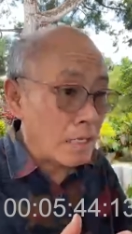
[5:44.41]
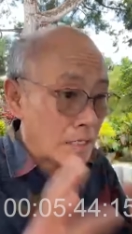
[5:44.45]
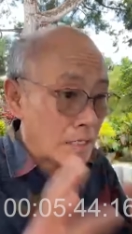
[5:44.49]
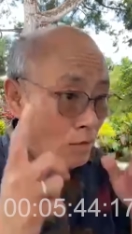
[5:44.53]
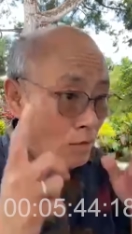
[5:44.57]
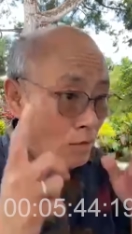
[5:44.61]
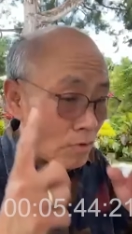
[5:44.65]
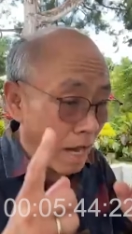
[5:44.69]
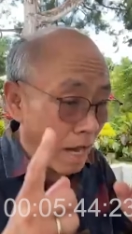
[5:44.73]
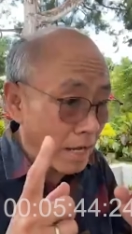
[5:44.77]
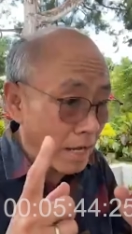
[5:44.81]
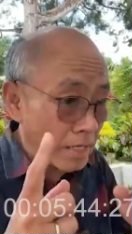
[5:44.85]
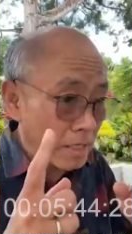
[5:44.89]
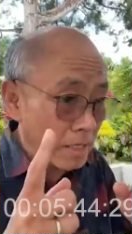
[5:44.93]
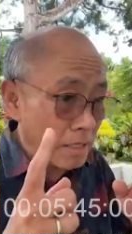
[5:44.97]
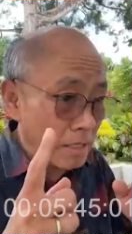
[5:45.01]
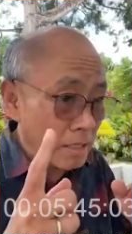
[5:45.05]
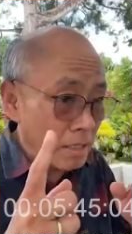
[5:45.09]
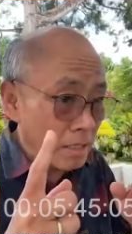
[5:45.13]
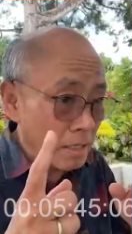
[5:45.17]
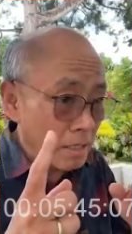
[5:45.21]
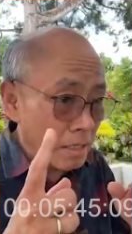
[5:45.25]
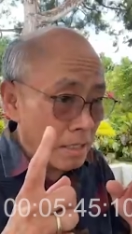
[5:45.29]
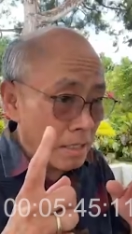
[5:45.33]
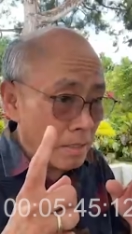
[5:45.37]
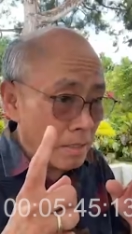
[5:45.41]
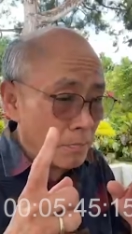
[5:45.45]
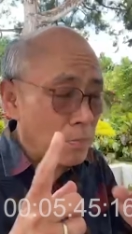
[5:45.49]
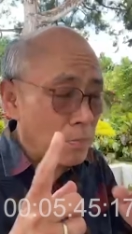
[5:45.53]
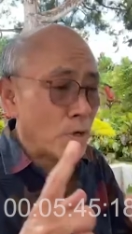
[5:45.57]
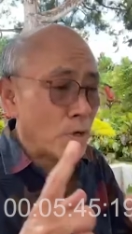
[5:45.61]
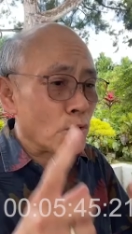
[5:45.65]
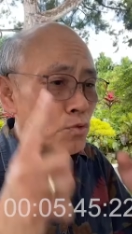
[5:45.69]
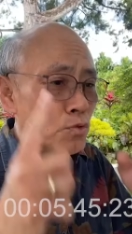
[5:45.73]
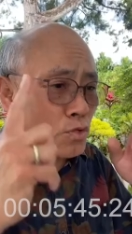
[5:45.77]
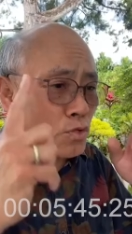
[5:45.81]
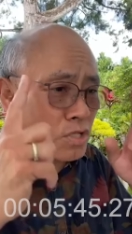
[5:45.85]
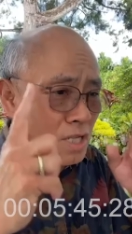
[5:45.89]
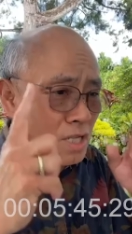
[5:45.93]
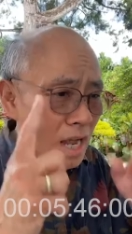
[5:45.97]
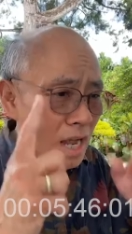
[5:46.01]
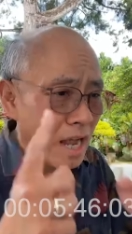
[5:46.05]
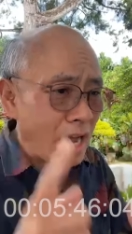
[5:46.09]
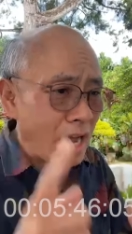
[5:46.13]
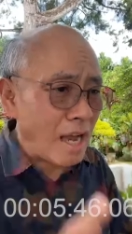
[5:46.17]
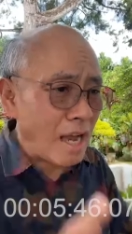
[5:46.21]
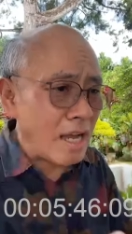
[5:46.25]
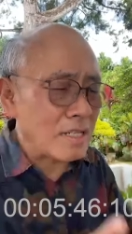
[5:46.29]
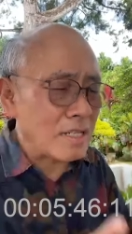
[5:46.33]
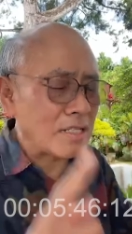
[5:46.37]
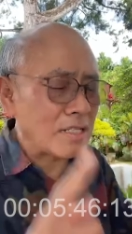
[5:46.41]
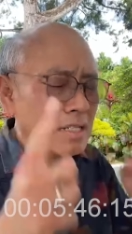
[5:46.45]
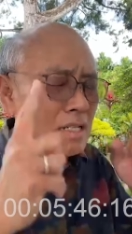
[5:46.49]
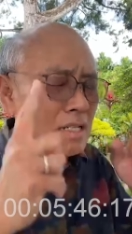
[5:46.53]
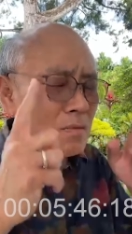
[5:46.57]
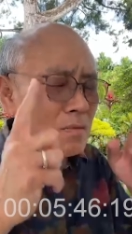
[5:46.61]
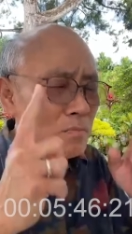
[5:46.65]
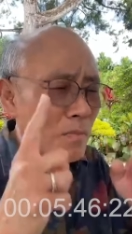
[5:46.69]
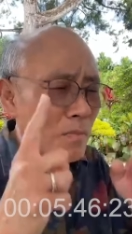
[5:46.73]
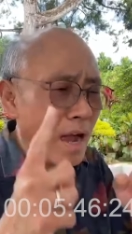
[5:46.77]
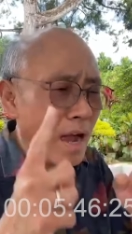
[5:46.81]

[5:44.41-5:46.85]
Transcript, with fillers: Saya ulangi, perusahaan di